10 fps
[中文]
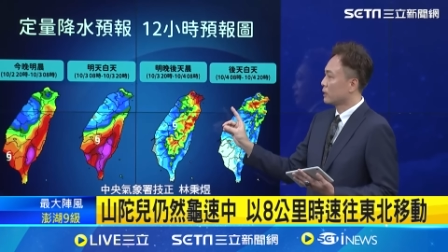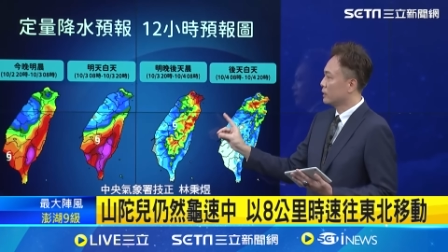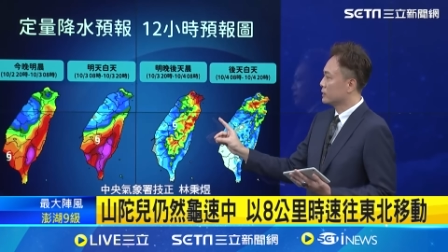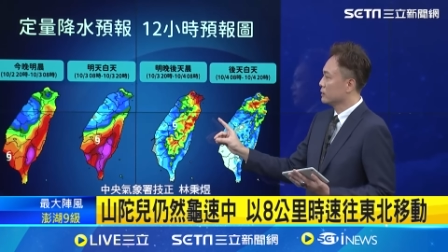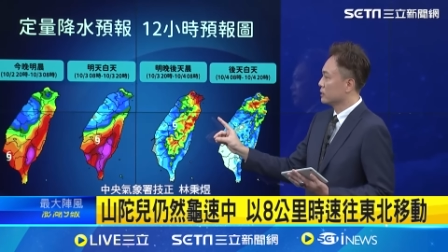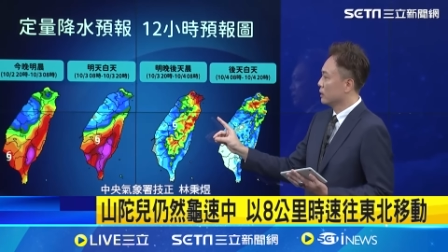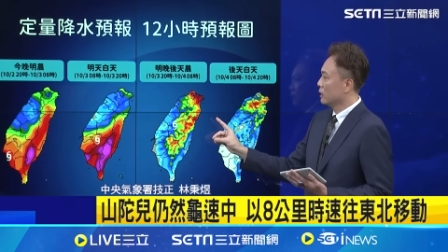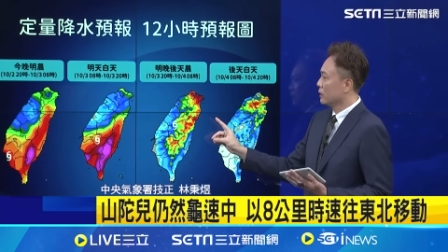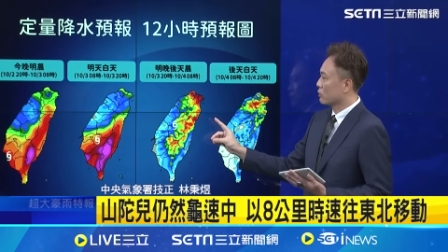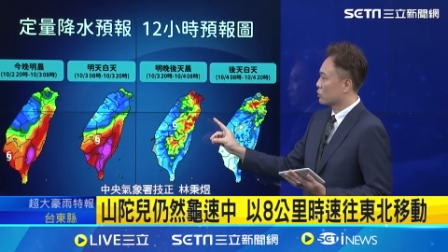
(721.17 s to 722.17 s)
但是近
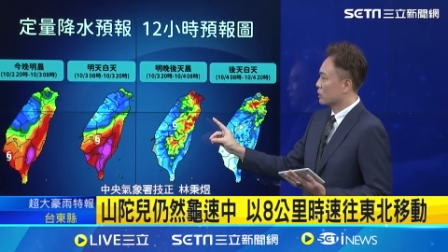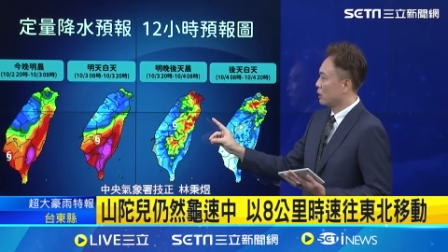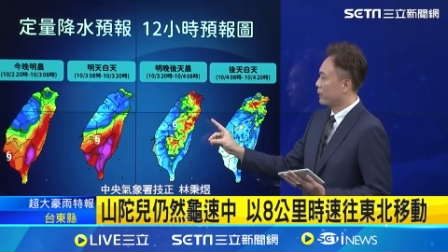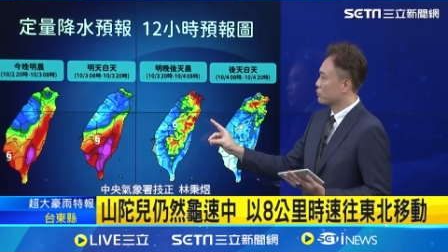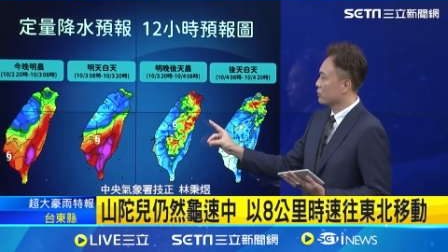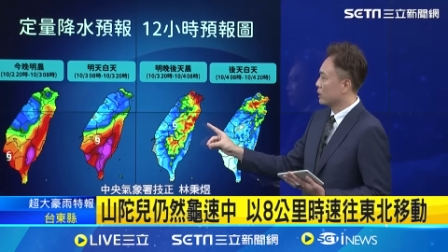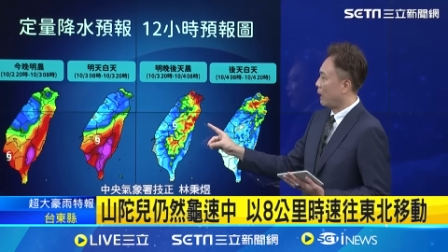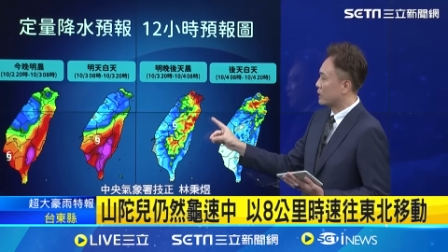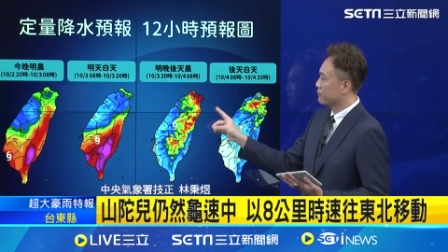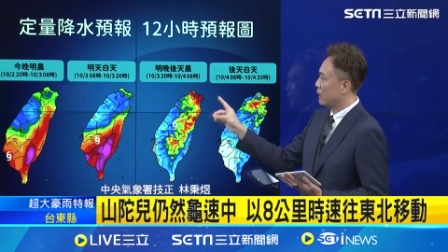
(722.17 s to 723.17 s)
要特别注意的
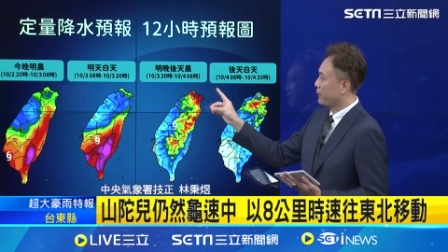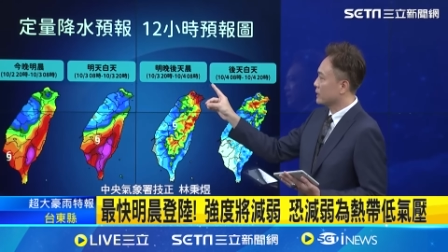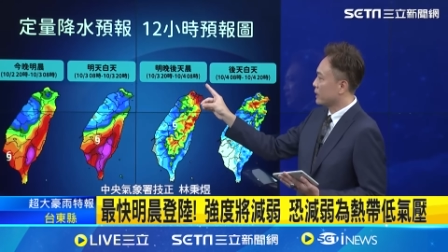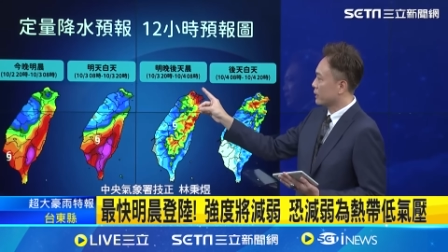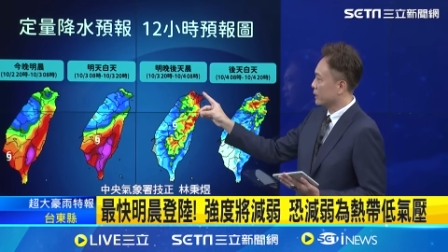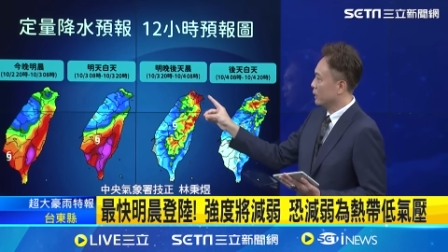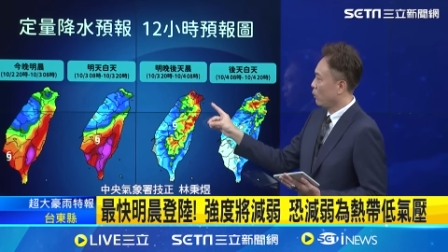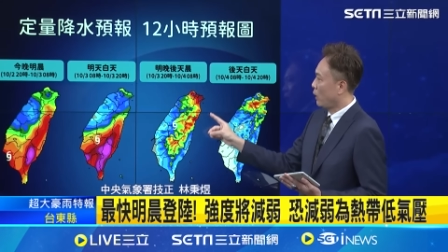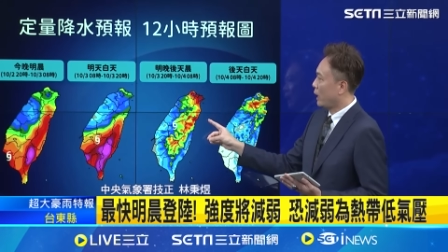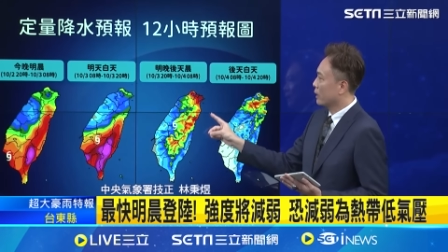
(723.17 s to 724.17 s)
还是比较偏向宜
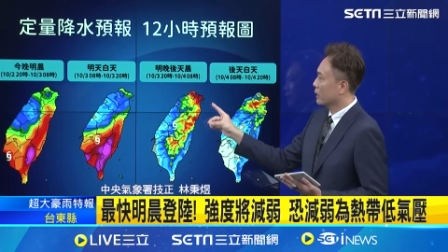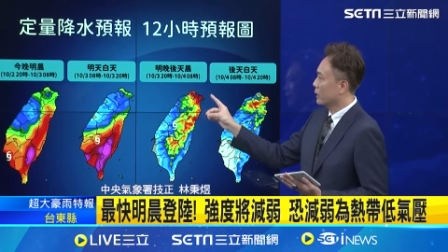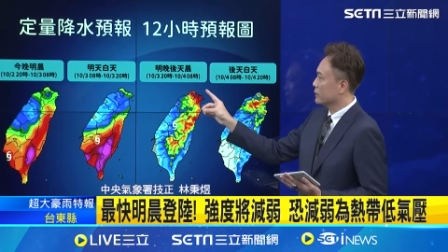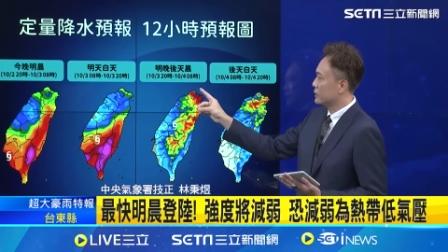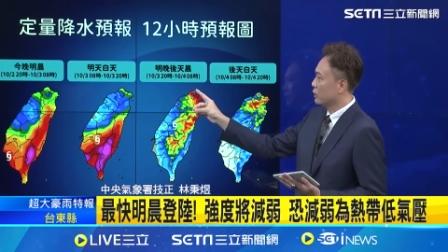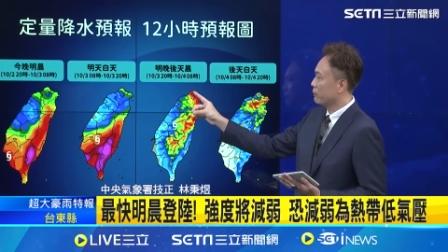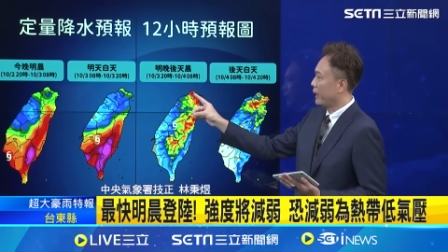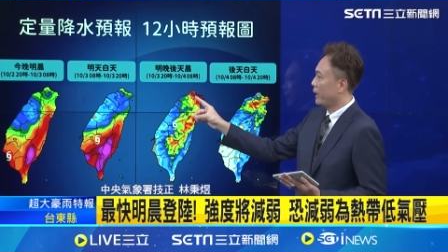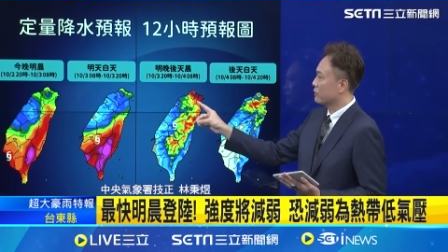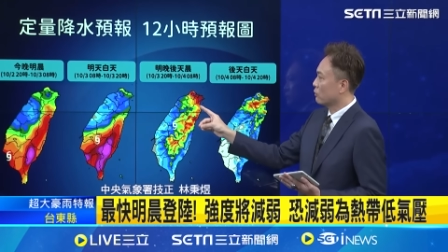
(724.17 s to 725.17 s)
花跟吉隆
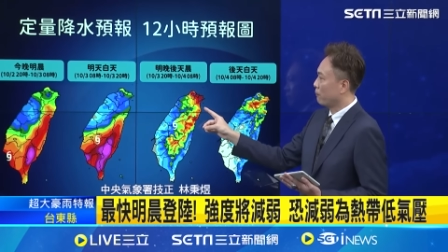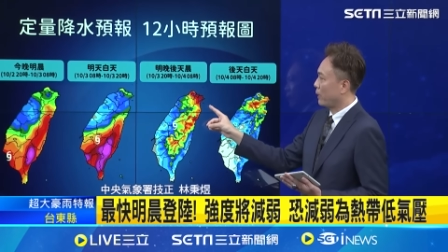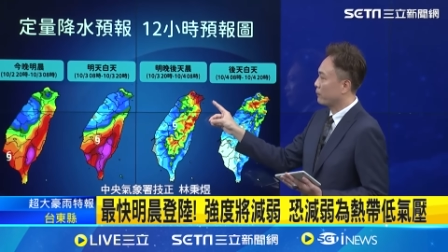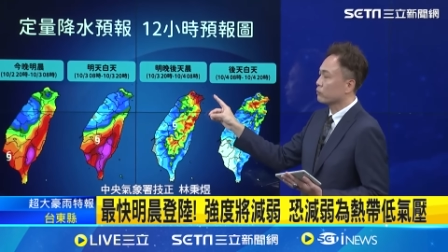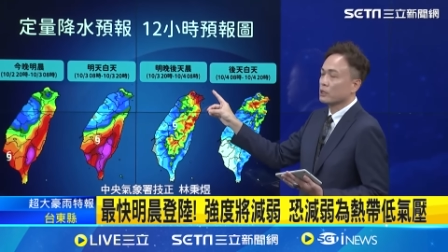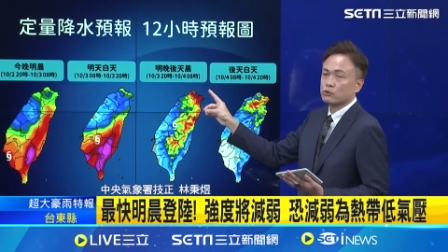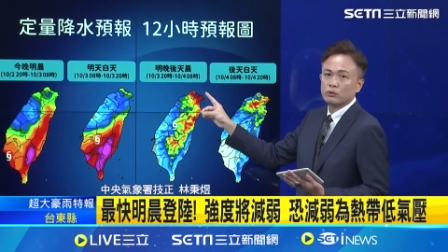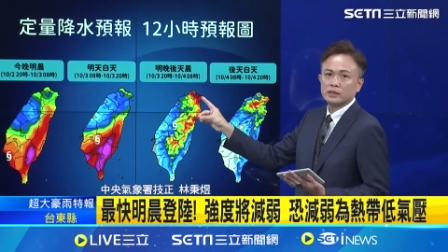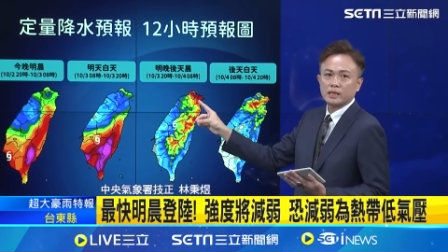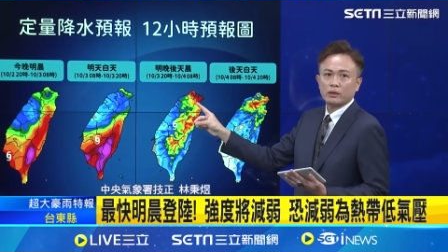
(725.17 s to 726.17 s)
北海岸这种北部地
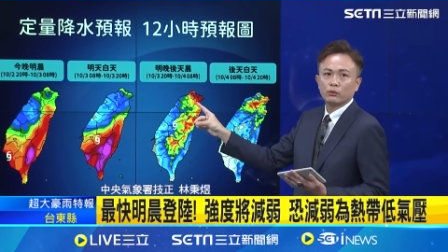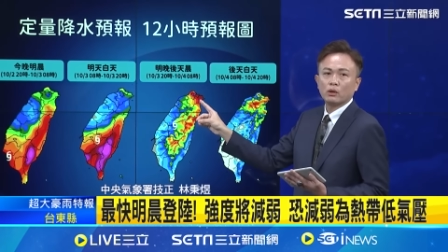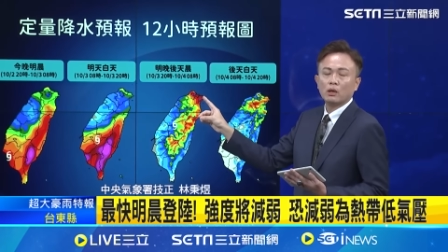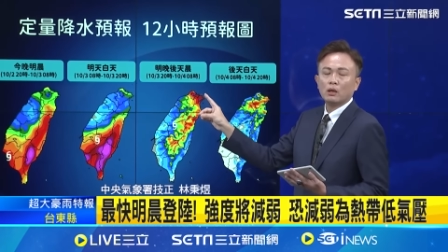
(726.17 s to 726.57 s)
区的降雨。